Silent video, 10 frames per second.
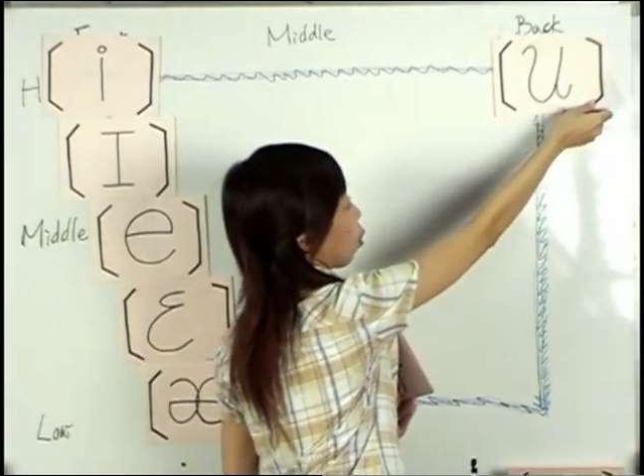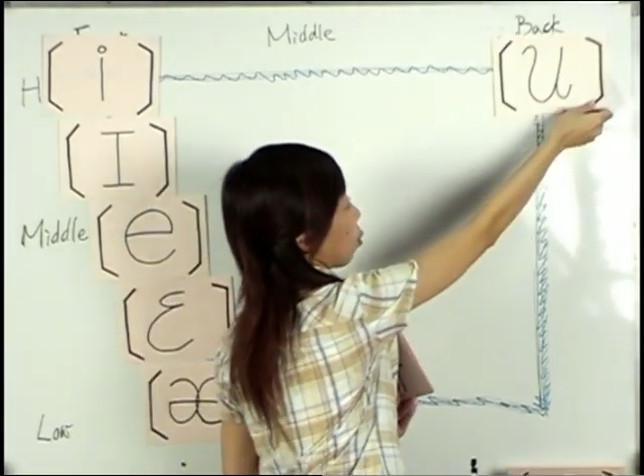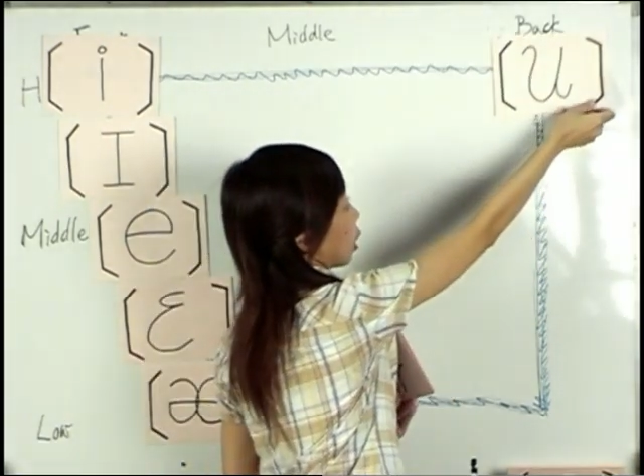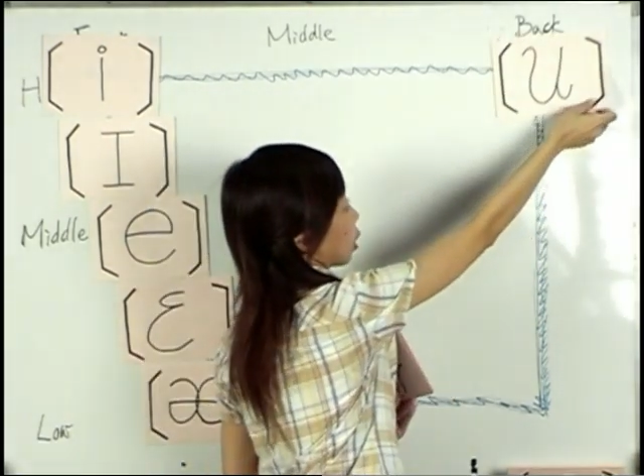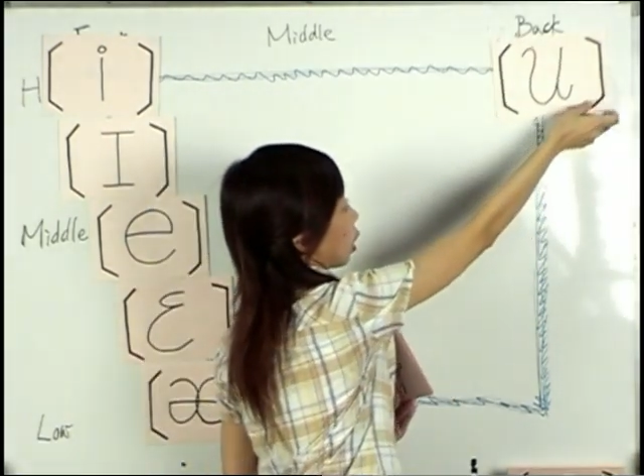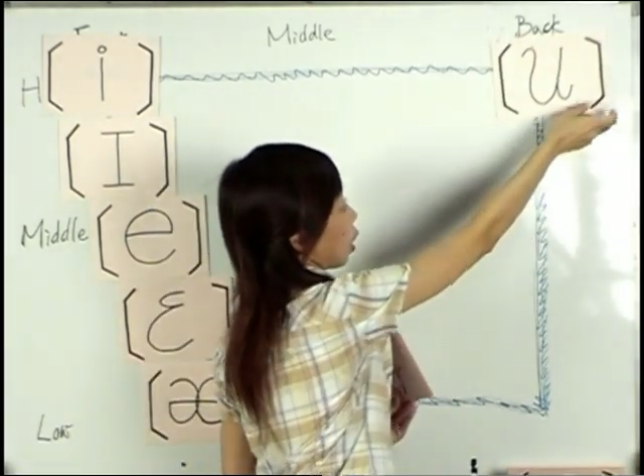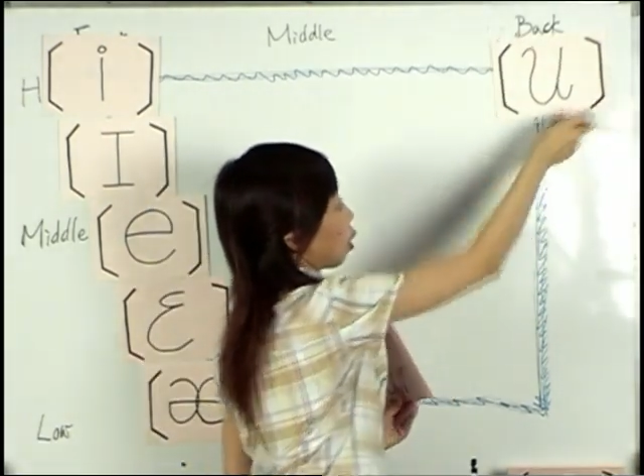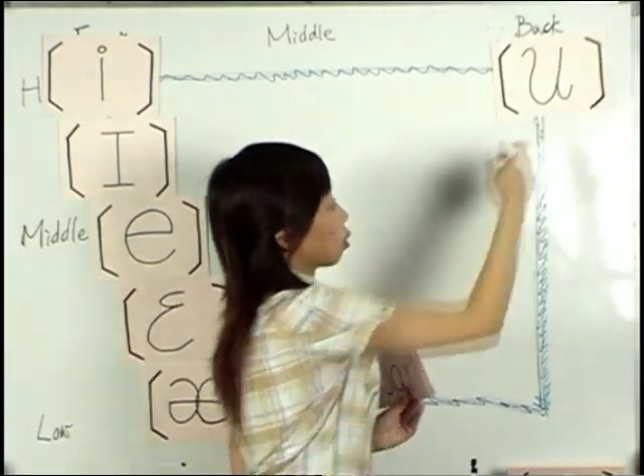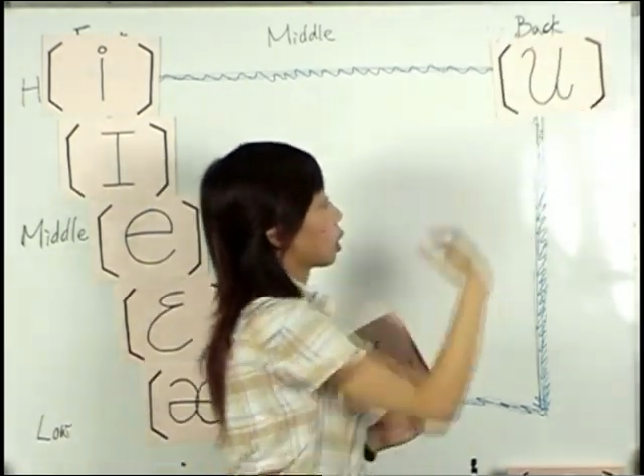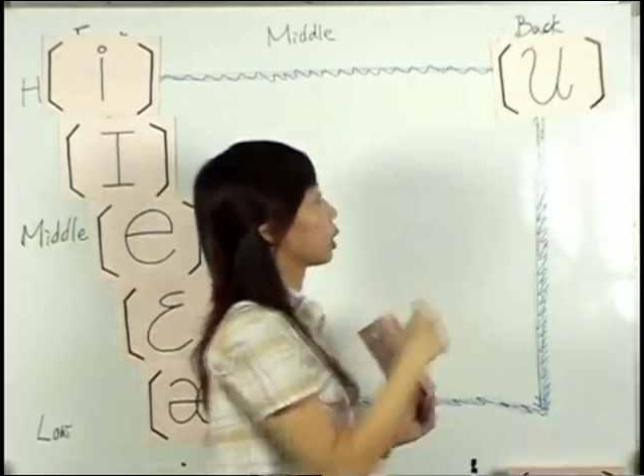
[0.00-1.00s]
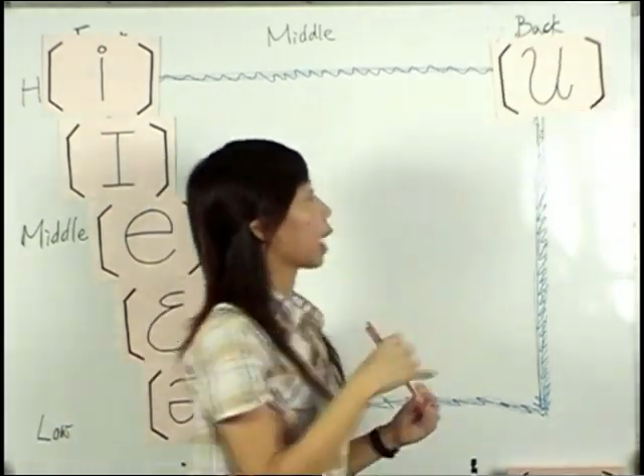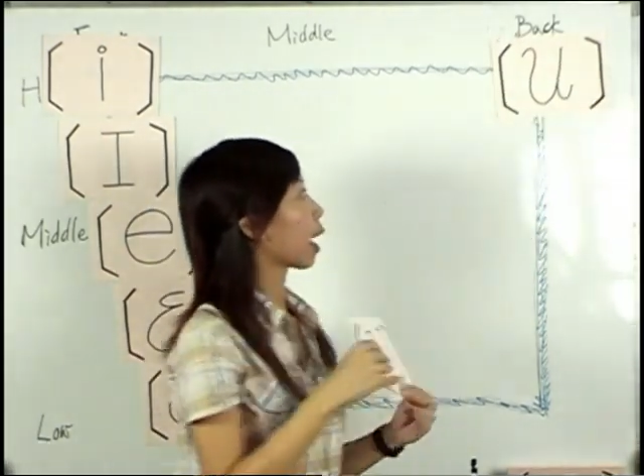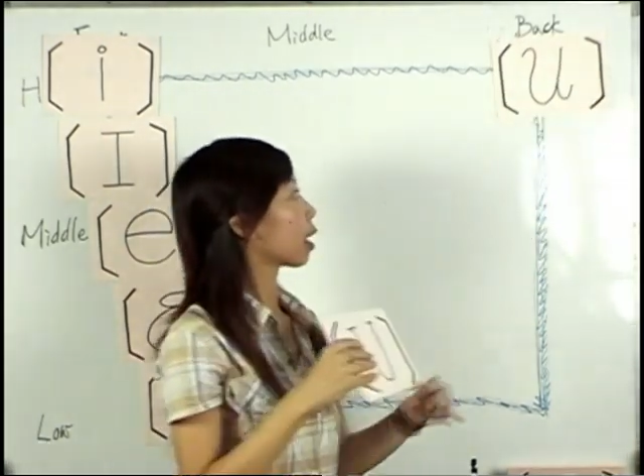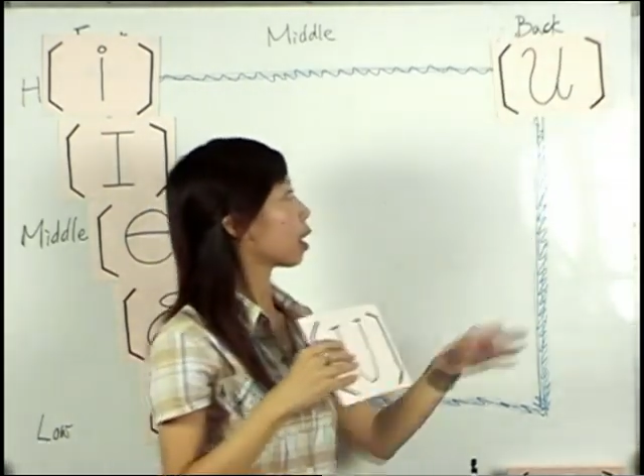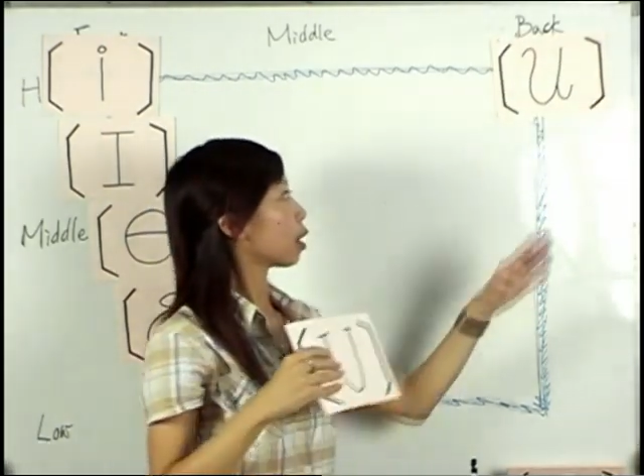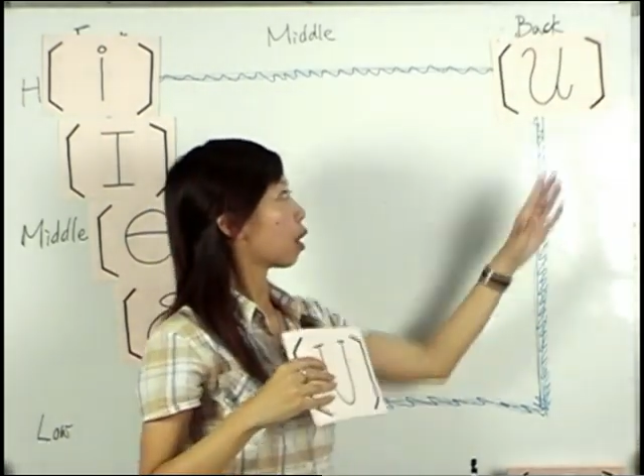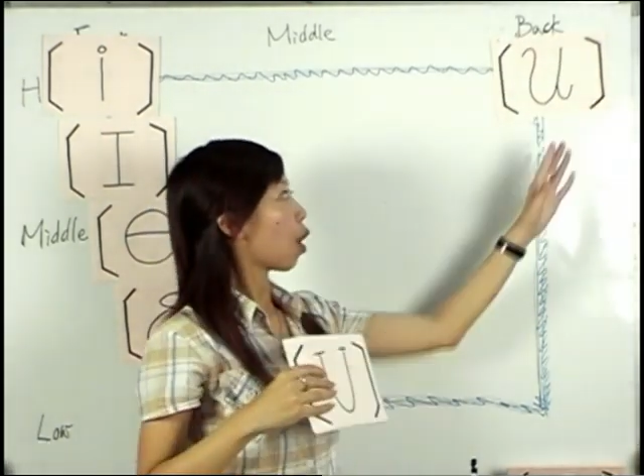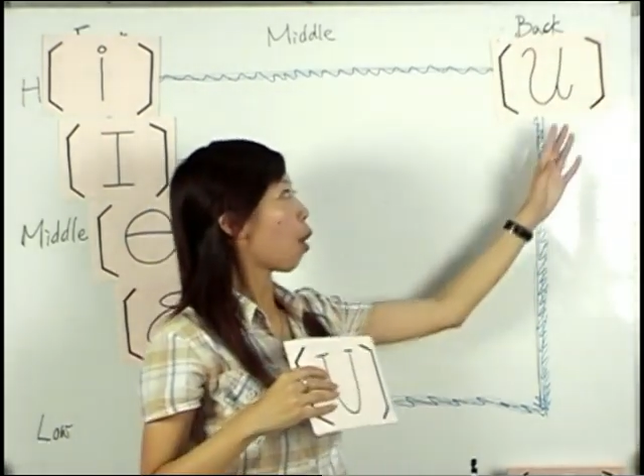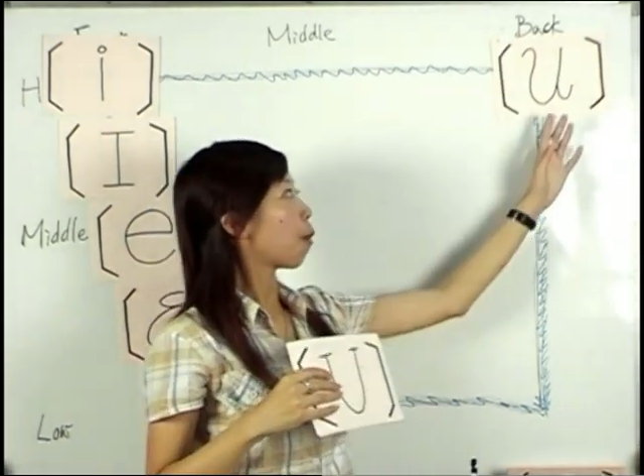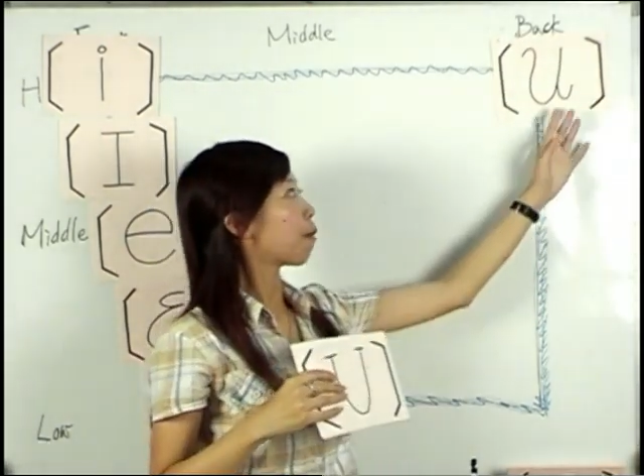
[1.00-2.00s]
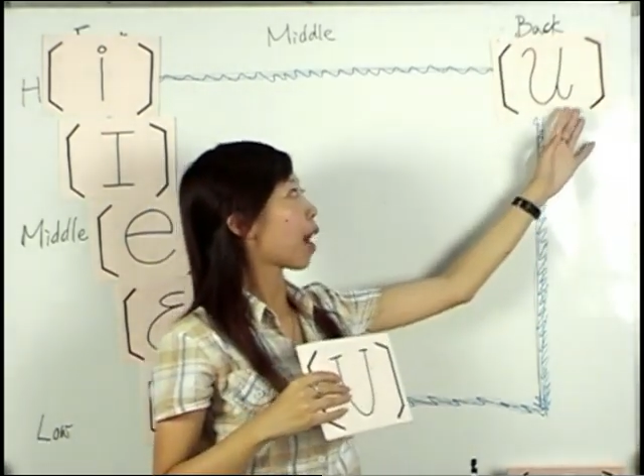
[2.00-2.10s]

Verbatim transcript: 我们的舌头是在后